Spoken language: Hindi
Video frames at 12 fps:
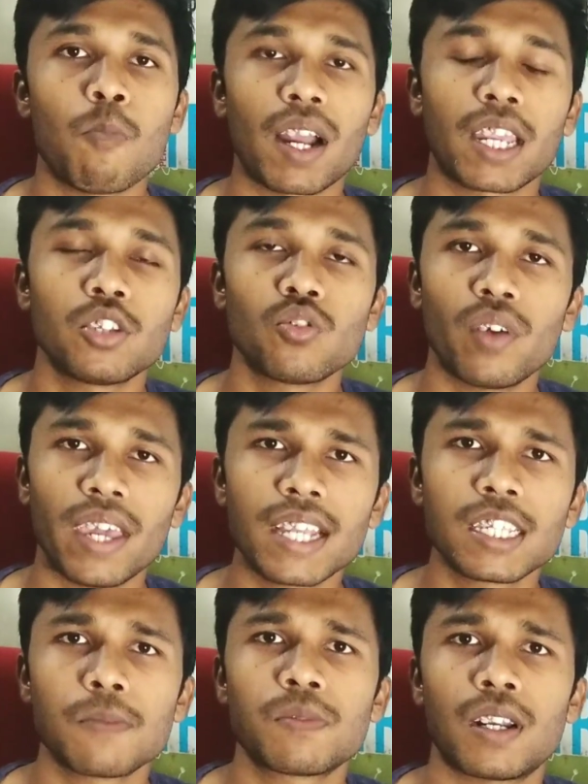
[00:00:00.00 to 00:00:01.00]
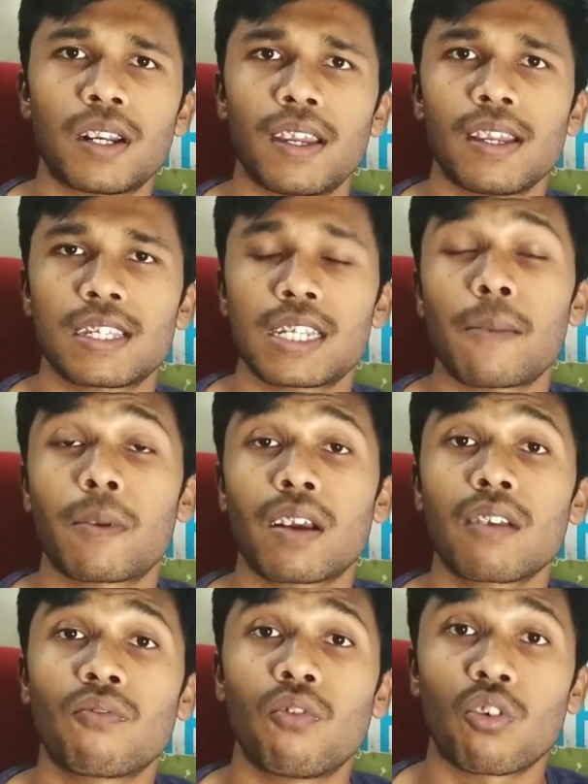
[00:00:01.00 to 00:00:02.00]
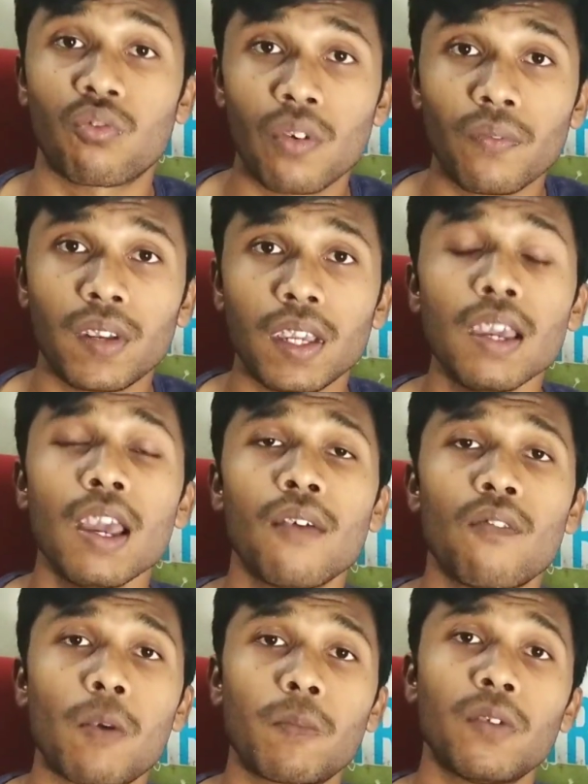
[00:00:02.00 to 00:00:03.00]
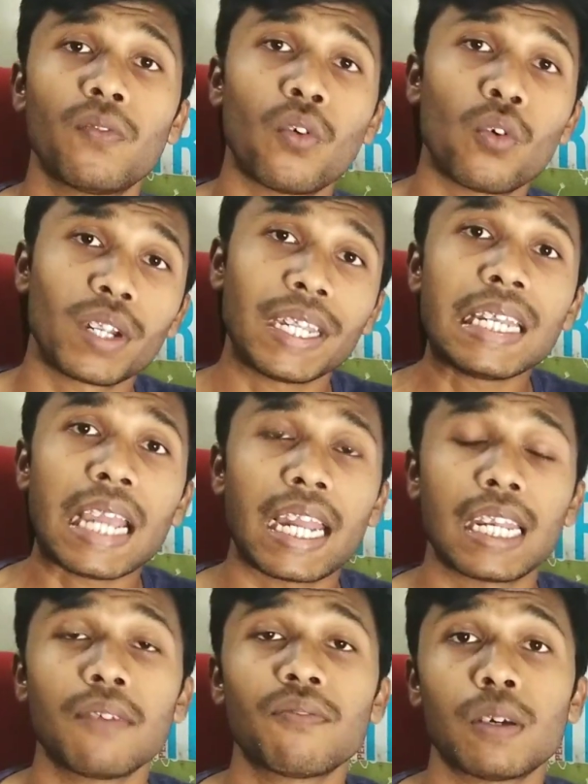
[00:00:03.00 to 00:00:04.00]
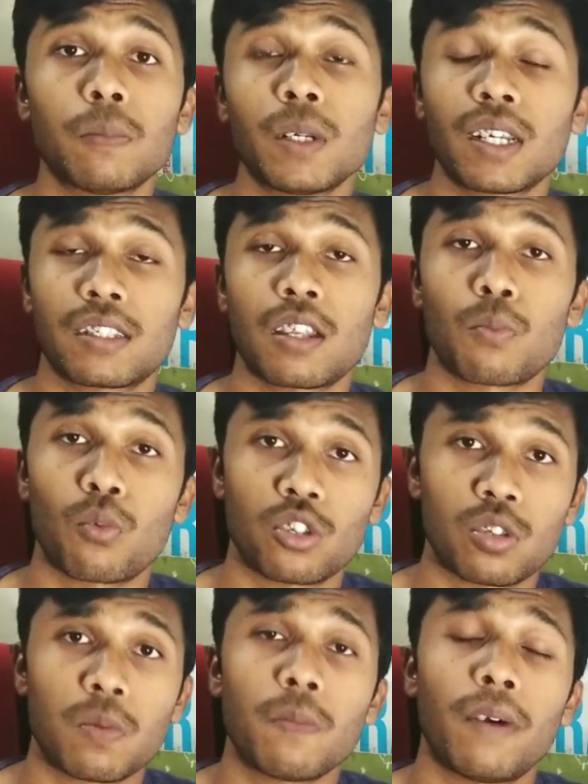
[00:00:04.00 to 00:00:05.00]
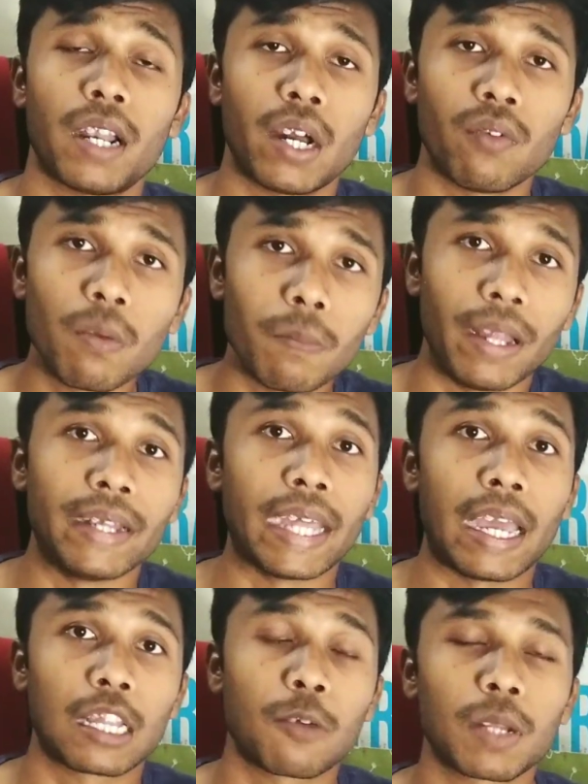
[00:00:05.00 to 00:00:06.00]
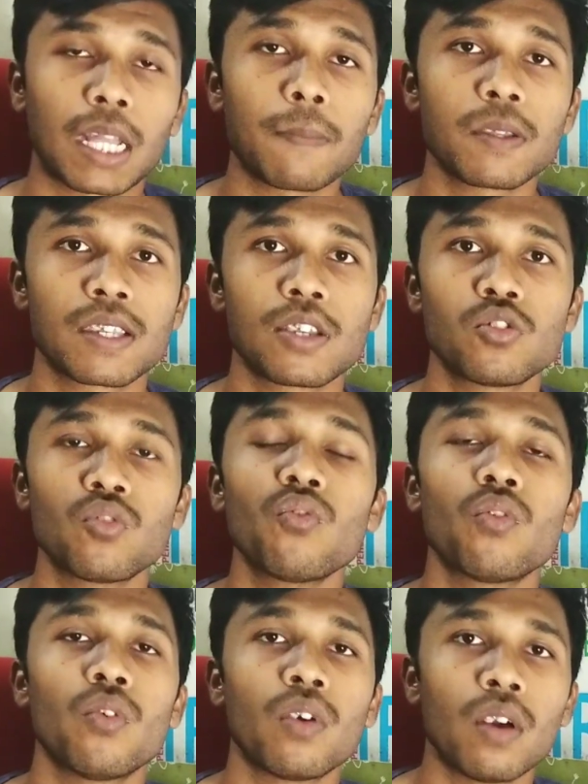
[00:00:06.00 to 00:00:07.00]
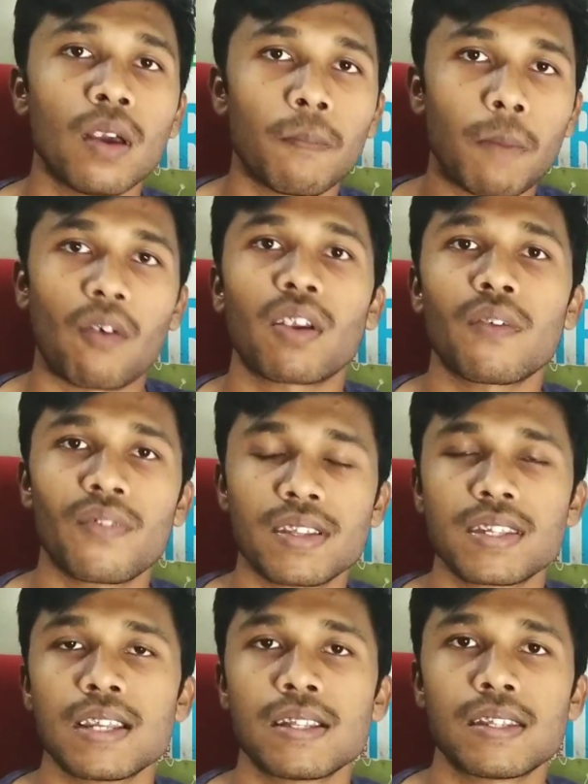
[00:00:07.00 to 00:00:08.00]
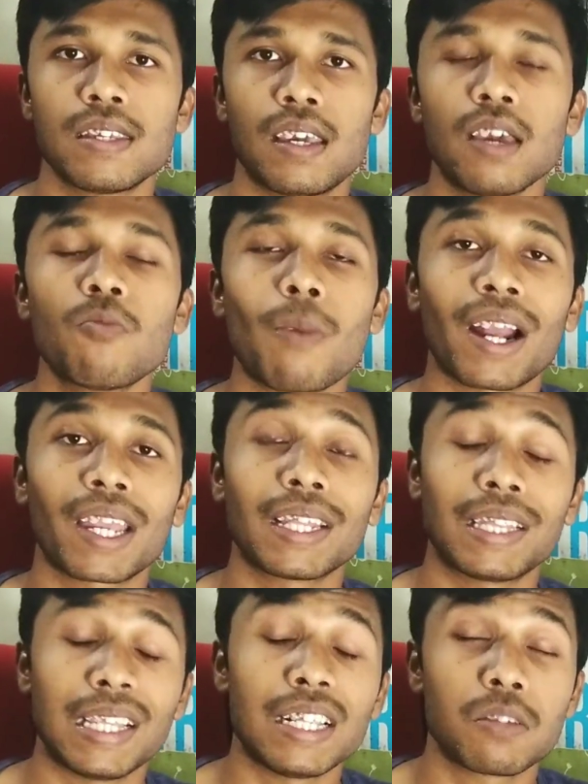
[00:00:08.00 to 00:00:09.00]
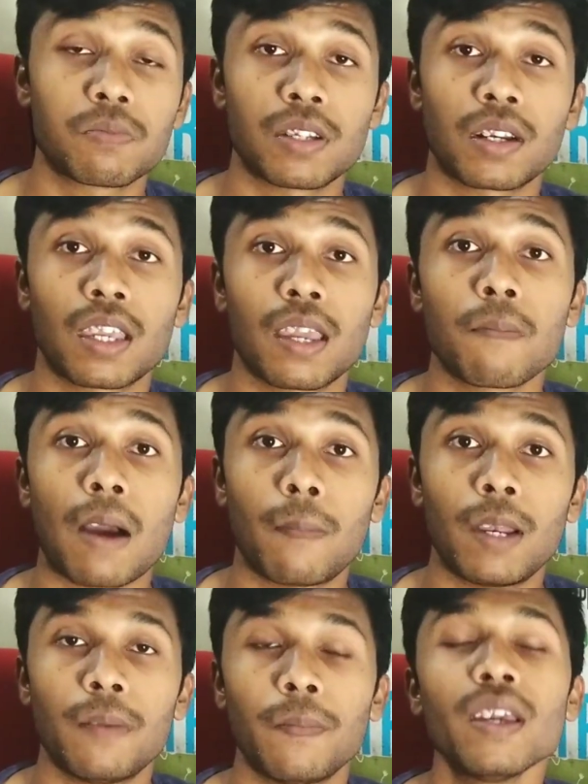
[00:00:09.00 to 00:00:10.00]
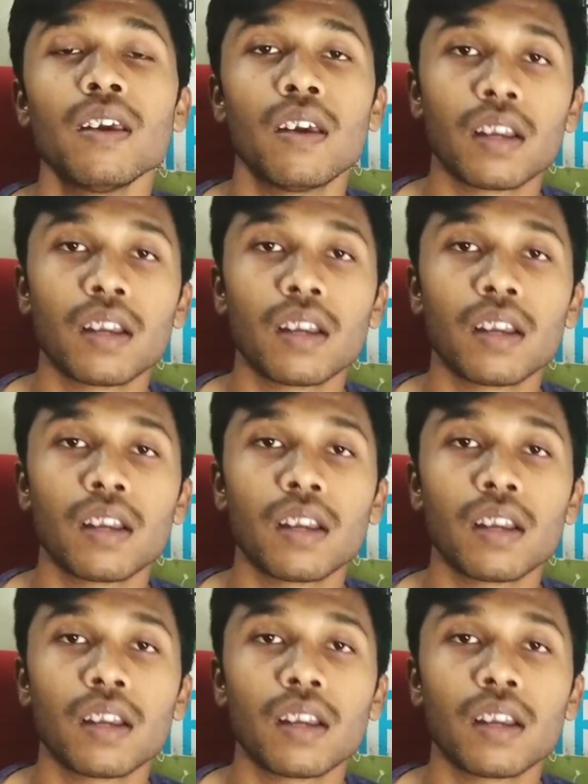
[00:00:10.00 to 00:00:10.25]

बाकी जो एक चिपसेट है स्नैपड्रैगन 450 वो अपने 14 एन फेब्रिकेशन प्रोसेस पे बना हुआ मिलता है तो मतलब इसकी जो पावर एफिशिएंसी है वो बाकी तीन चिपसेट के मामले में